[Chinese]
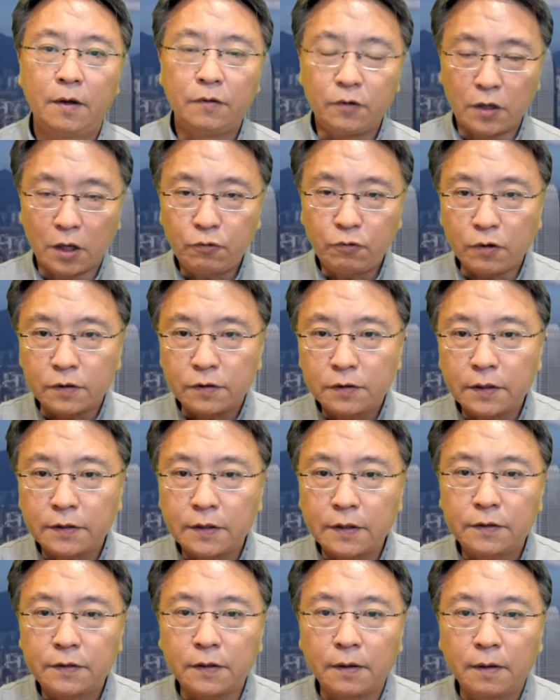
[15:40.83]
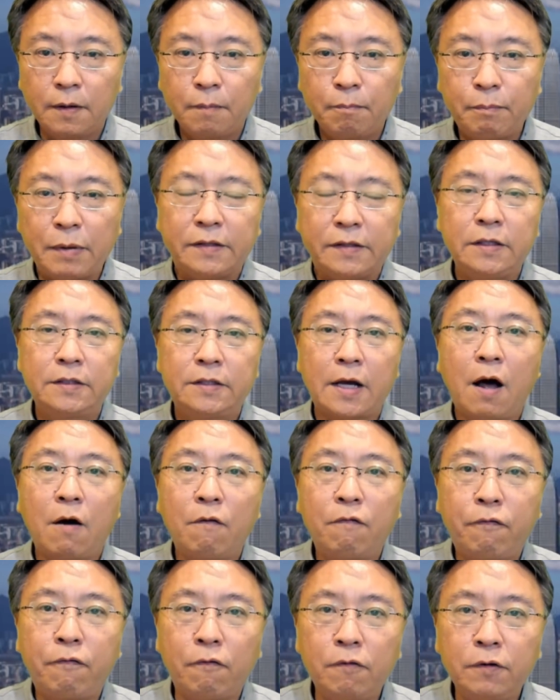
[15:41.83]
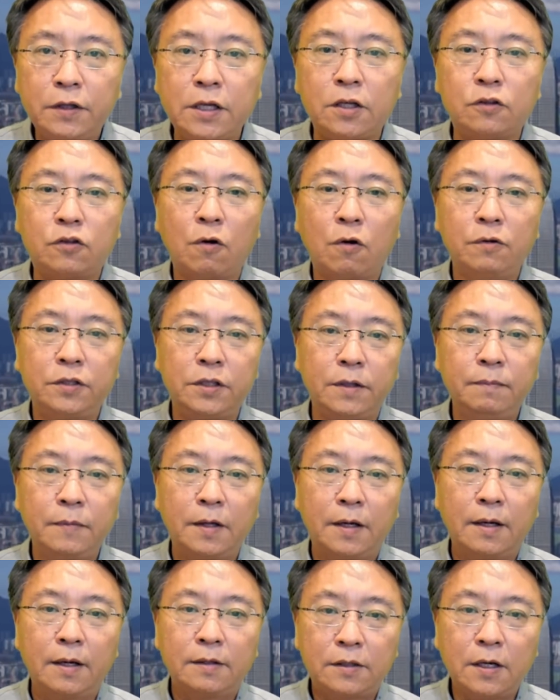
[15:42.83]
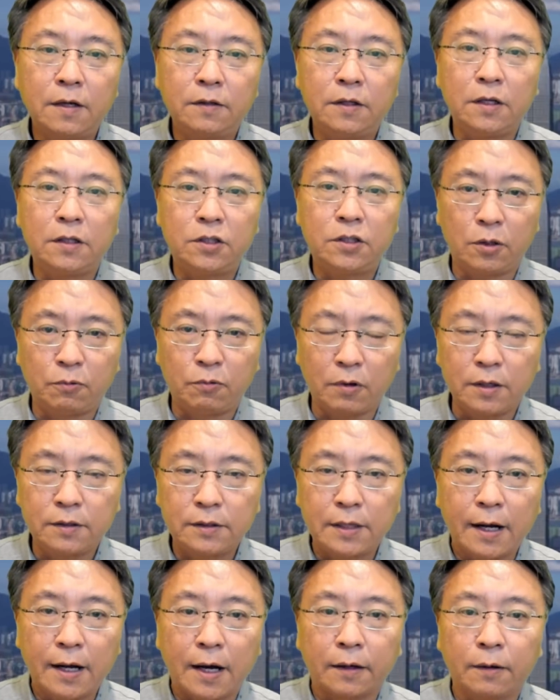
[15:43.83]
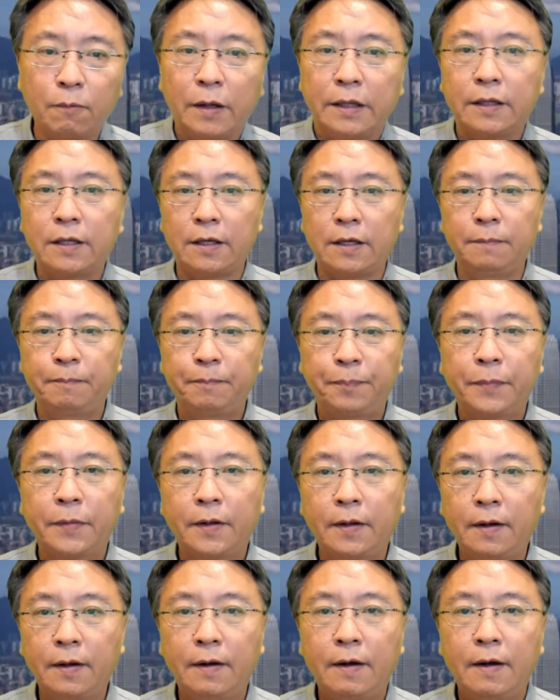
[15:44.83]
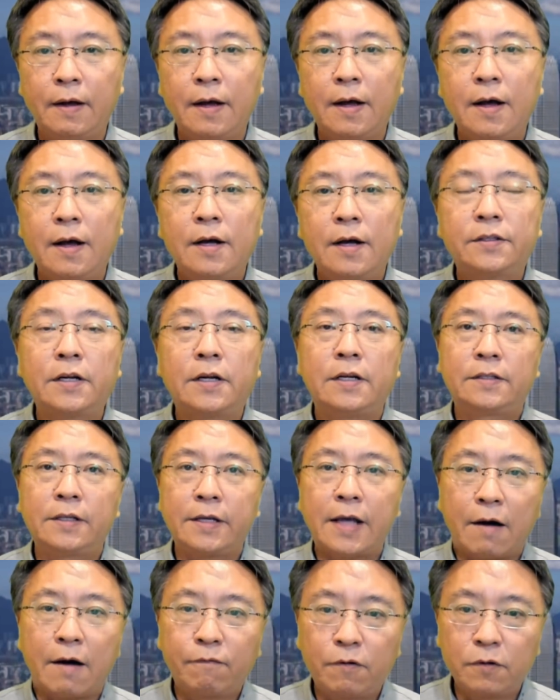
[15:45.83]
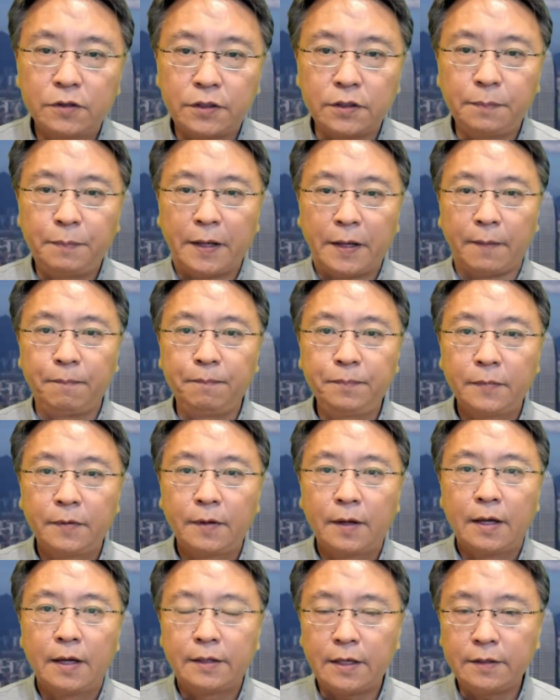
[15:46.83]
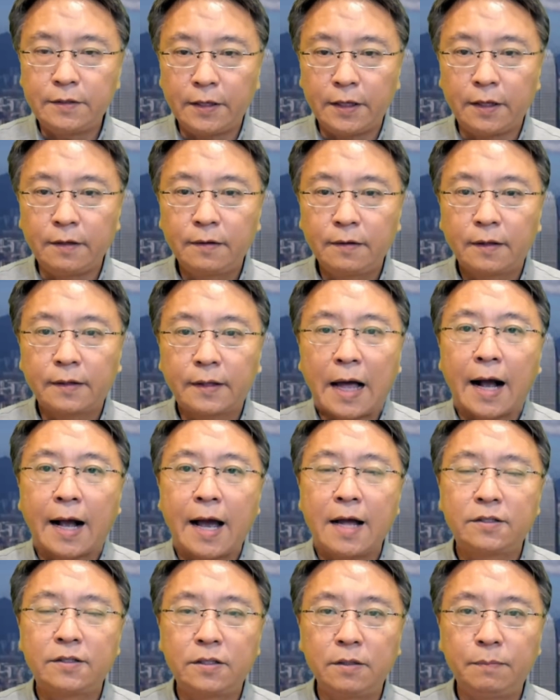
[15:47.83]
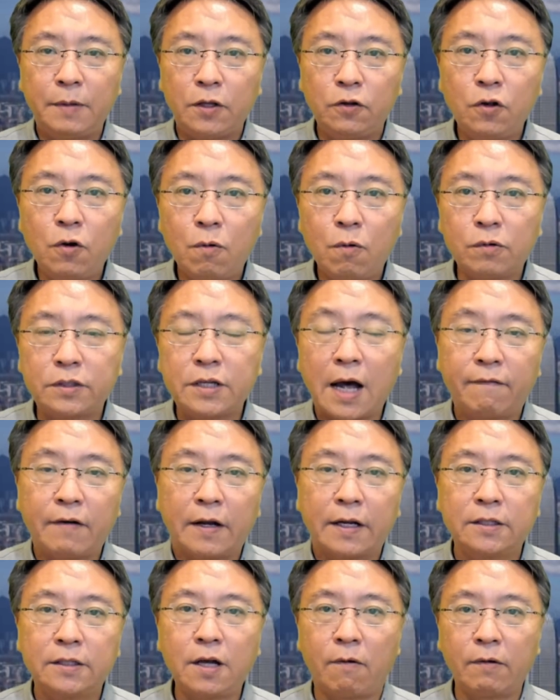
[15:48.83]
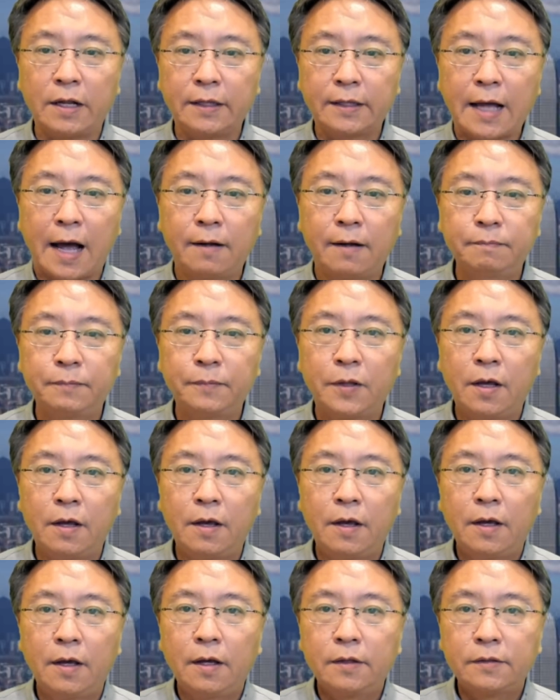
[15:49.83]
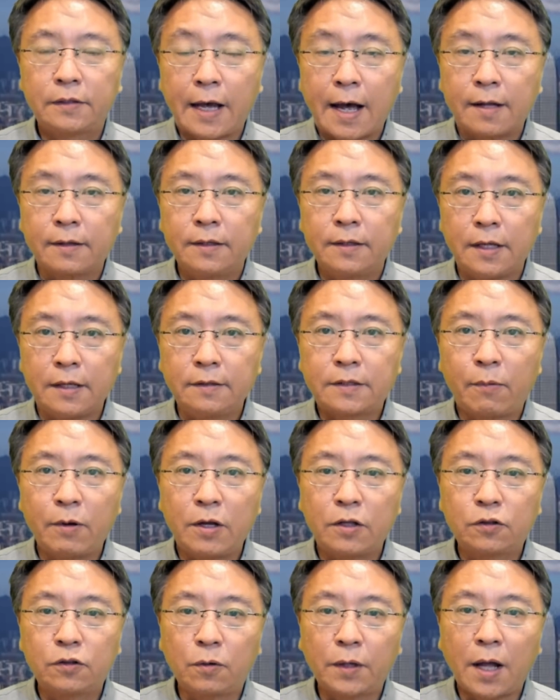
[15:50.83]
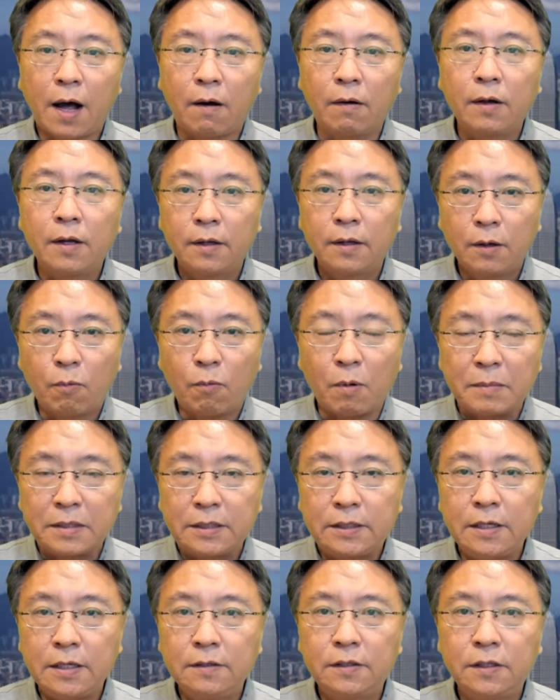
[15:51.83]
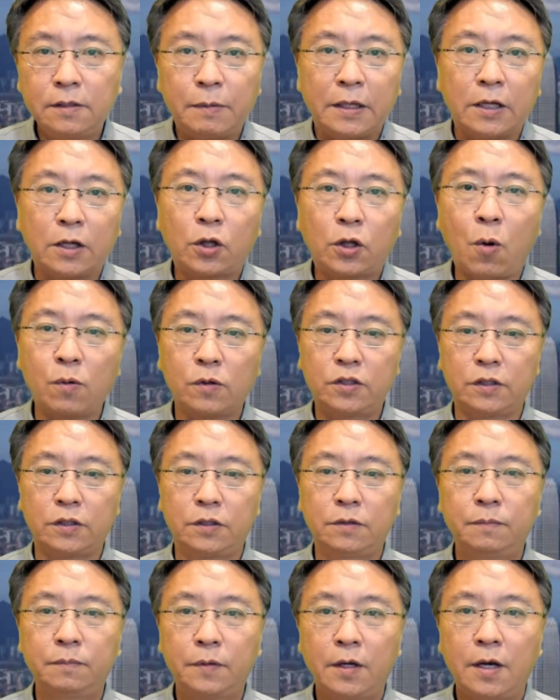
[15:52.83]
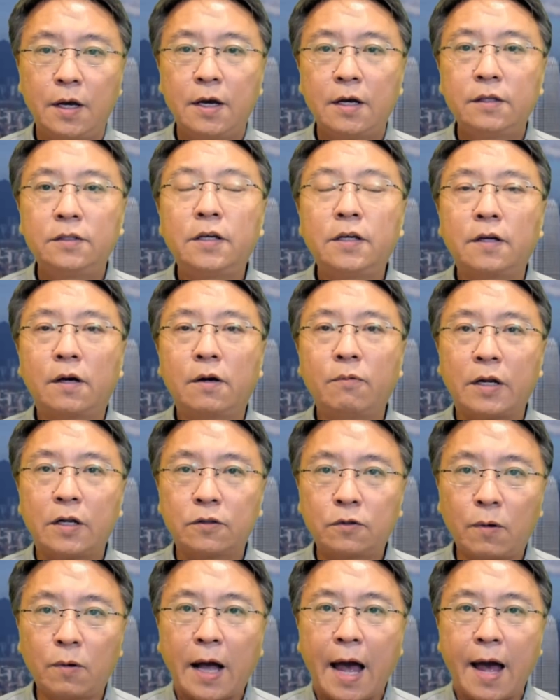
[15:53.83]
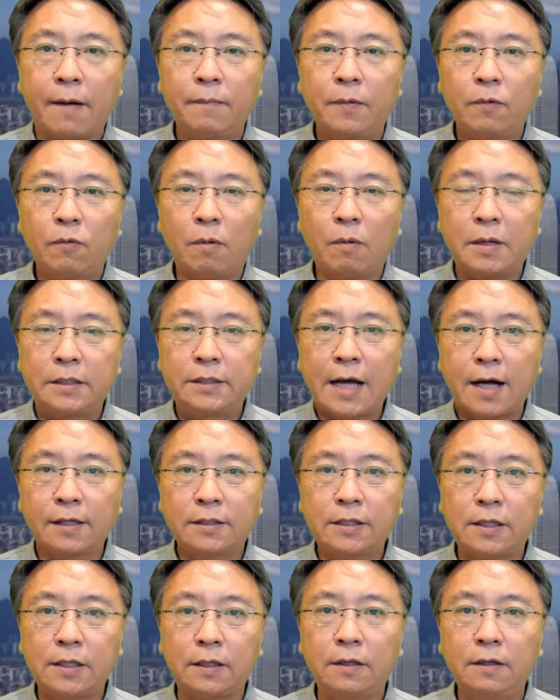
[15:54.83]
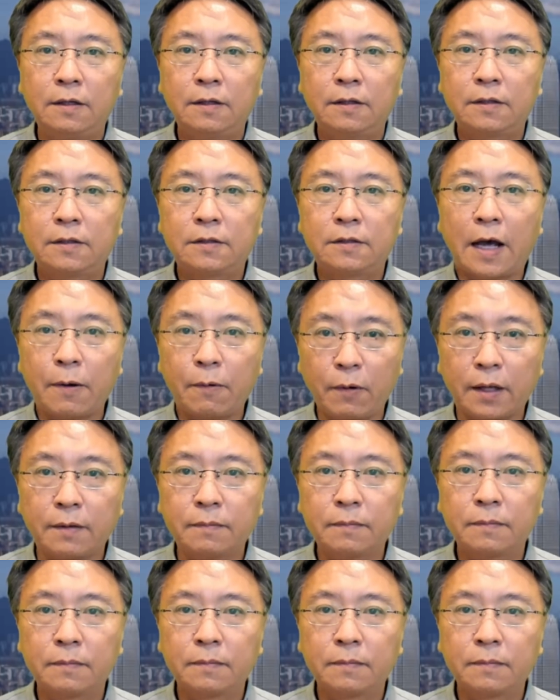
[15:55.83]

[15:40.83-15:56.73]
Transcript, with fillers: 也许这正是北京想要釜底抽薪，彻底解决香港的问题。这里是杨峰视频，提醒您打开视频右下方的小铃铛，这样您才会收到我们新视频的通知。谢谢各位的收看，我们下期再会。